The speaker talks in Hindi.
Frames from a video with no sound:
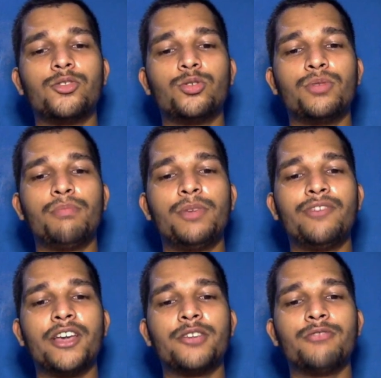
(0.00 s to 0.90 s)
जो भी पी
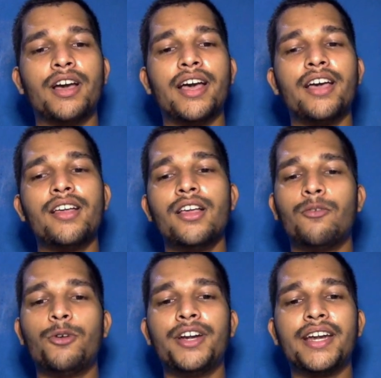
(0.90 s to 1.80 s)
वाई क्यू आया है
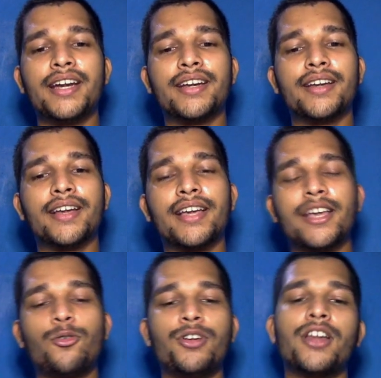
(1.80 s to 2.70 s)
वो इंडिकेट कर रखा है ये
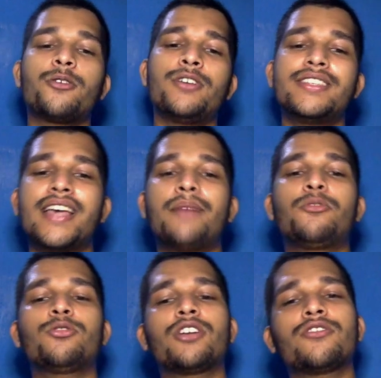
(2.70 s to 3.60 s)
कोई ना कोई जैम
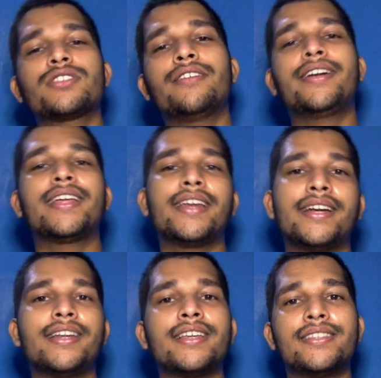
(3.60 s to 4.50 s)
2017
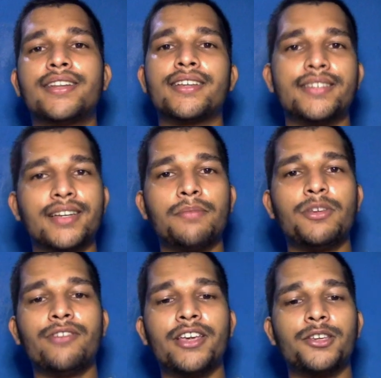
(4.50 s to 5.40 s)
एटीन किसी ना किसी का
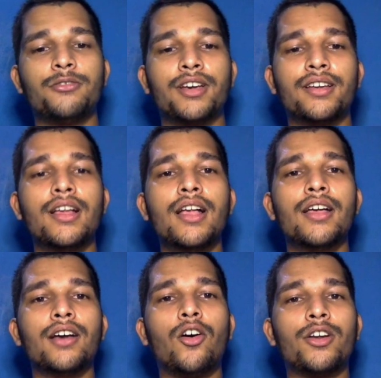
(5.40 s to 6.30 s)
पी वाई क्यू है
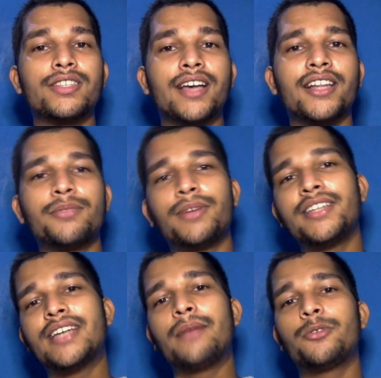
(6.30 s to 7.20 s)
और साथ में
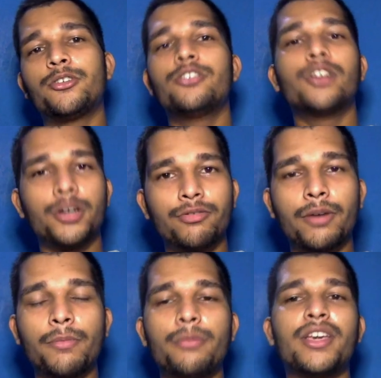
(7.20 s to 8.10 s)
जैम वन
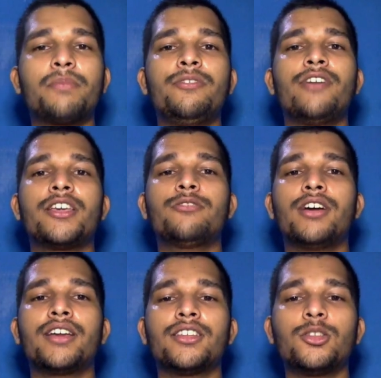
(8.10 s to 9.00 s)
में भी एक पी वाई क्यू
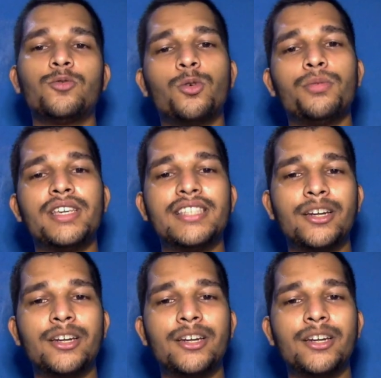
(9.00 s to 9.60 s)
आया था तो वो भी इस